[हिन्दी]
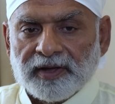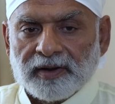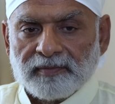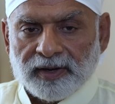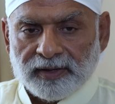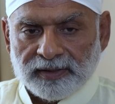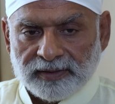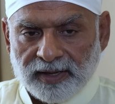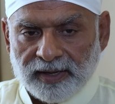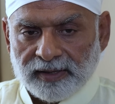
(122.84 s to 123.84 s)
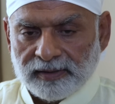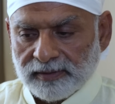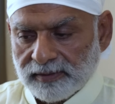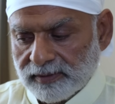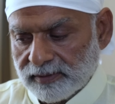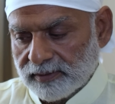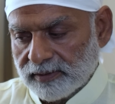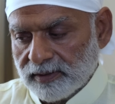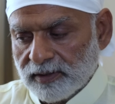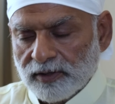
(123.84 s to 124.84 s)
परिक्रमा करता है
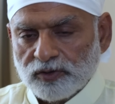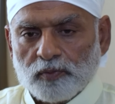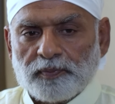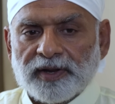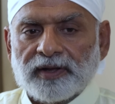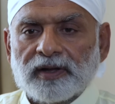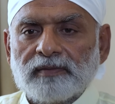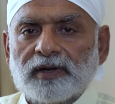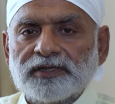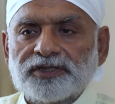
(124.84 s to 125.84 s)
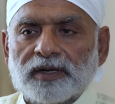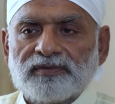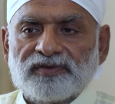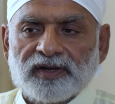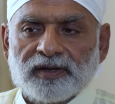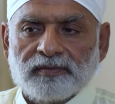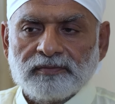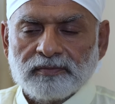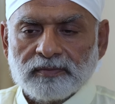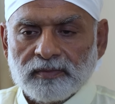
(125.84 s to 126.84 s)
तो परिक्रमा शब्द से
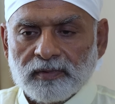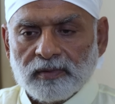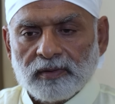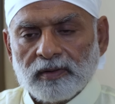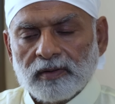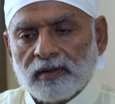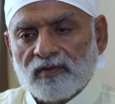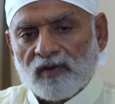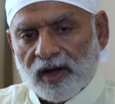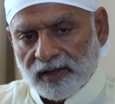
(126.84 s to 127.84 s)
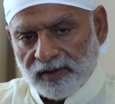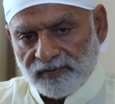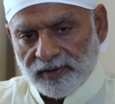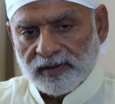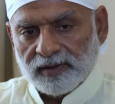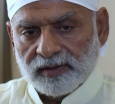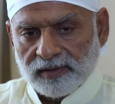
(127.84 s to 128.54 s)
हम वाकिफ़ हैं